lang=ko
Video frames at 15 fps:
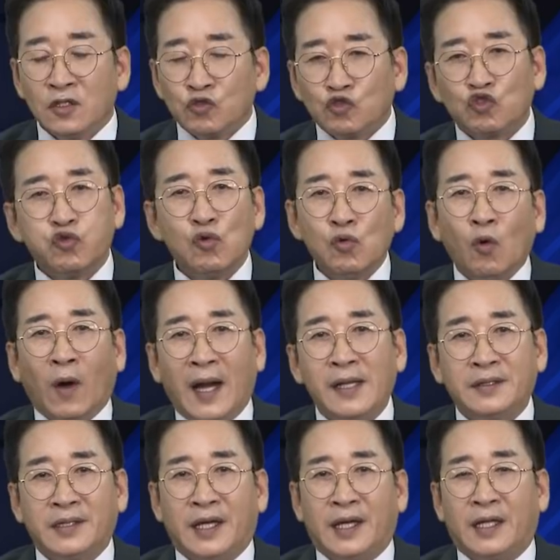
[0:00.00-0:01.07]

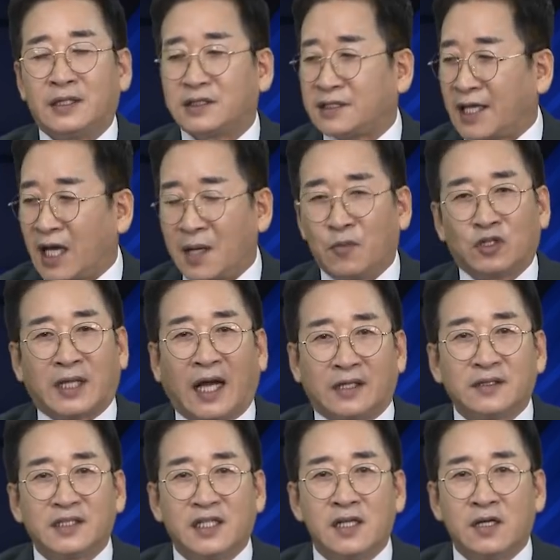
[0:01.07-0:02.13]
출고할 때 제가 뭐
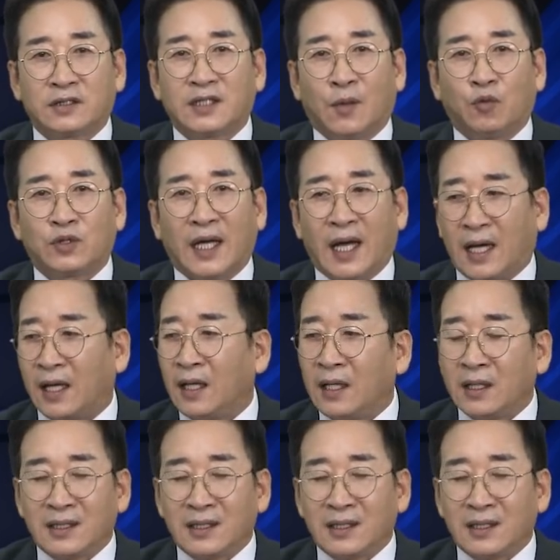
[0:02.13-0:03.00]
다른 딜러사보다